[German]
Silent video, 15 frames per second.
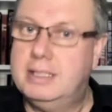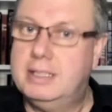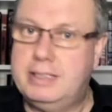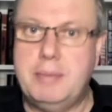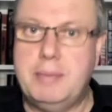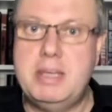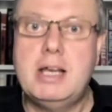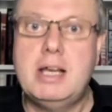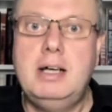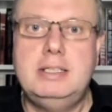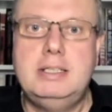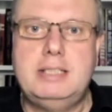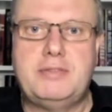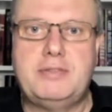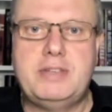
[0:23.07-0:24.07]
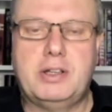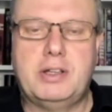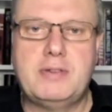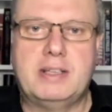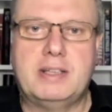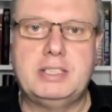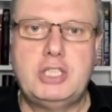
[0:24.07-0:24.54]
nämlich das
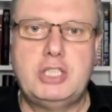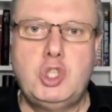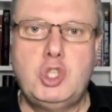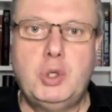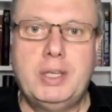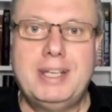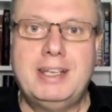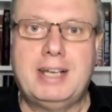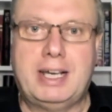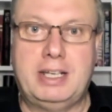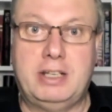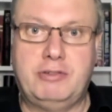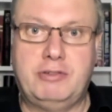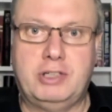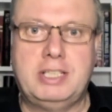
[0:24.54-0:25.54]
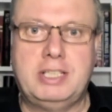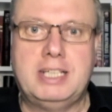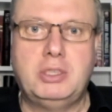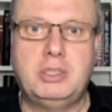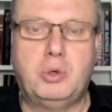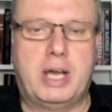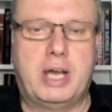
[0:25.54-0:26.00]
24-Stunden-Rennen von
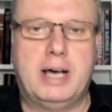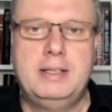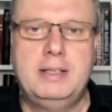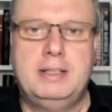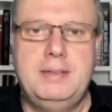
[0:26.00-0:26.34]
Daytona.